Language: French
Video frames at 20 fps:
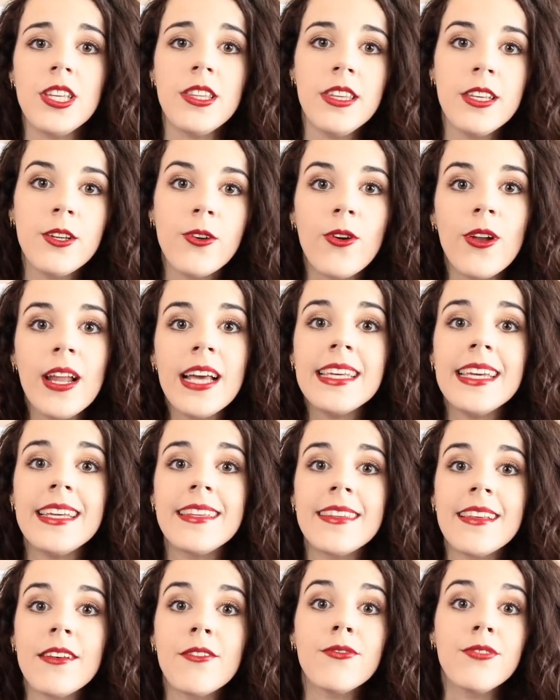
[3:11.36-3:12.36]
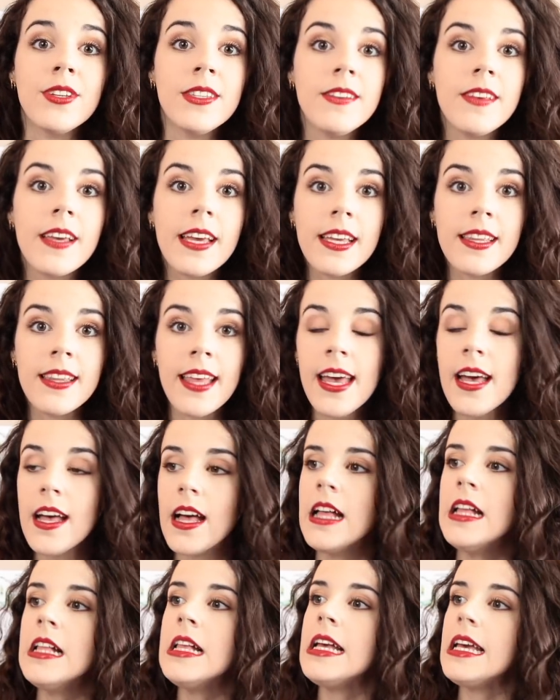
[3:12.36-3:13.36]
Nicolas qui est un
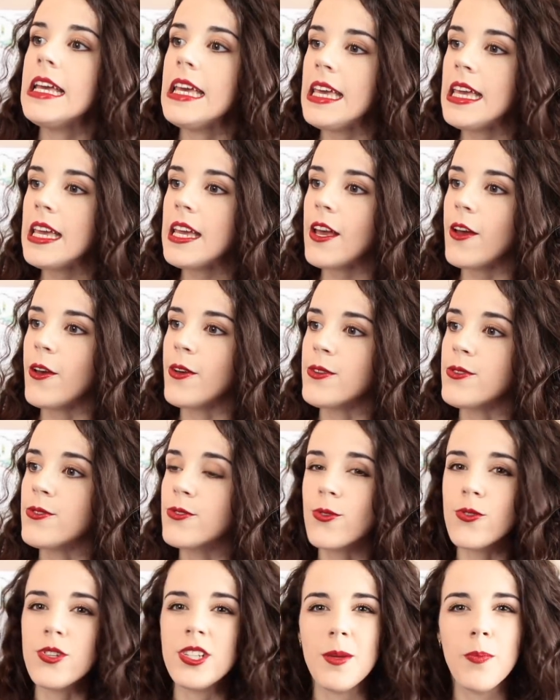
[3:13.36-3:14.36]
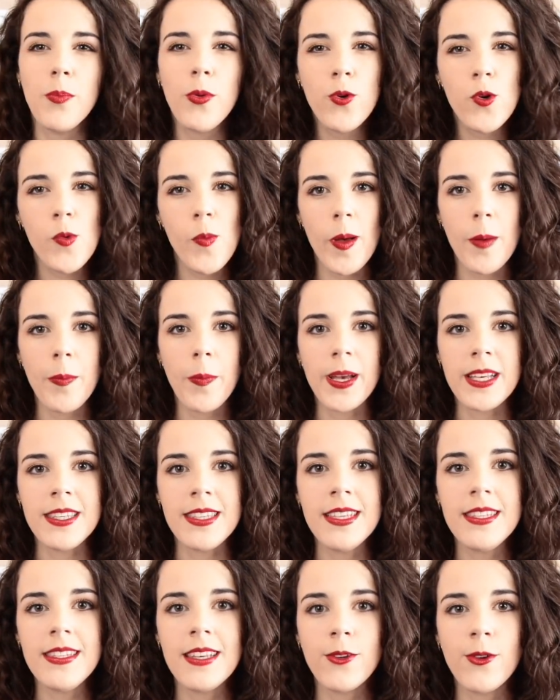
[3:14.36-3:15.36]
vétérinaire et euh, ce que j'ai beaucoup
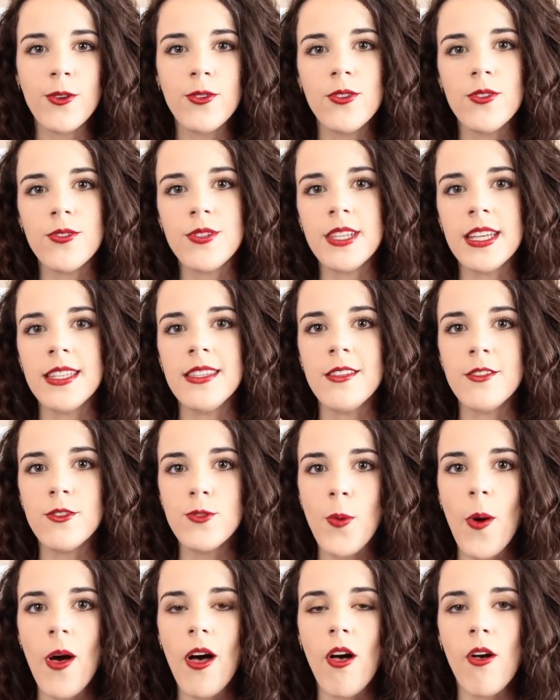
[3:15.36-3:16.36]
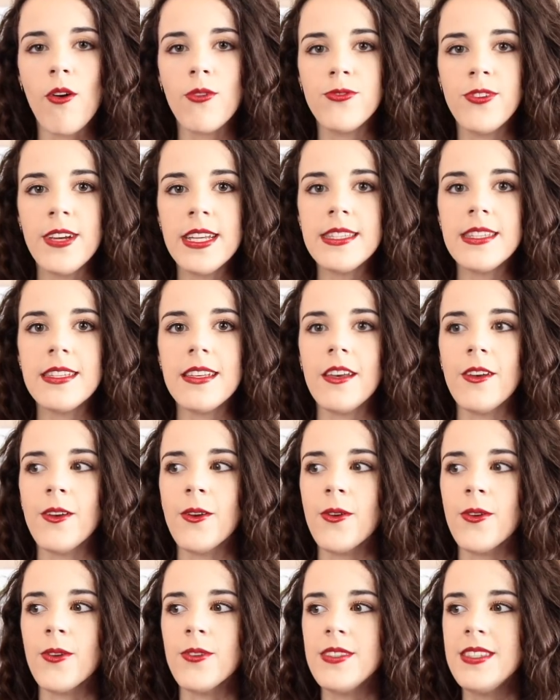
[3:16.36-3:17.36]
apprécié, c'est que dans cette histoire, en fait,
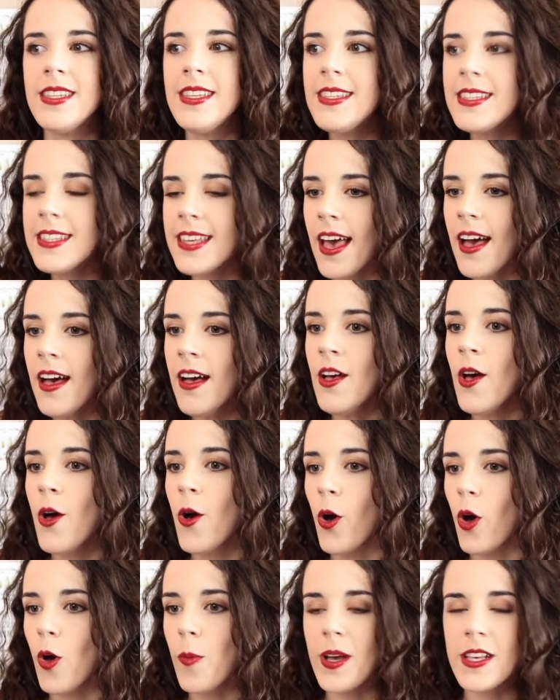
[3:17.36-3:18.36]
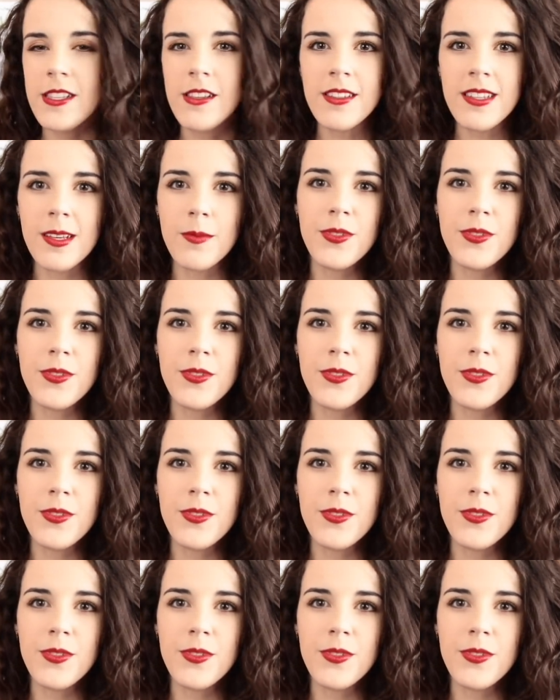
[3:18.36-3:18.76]
euh, Ziska représente un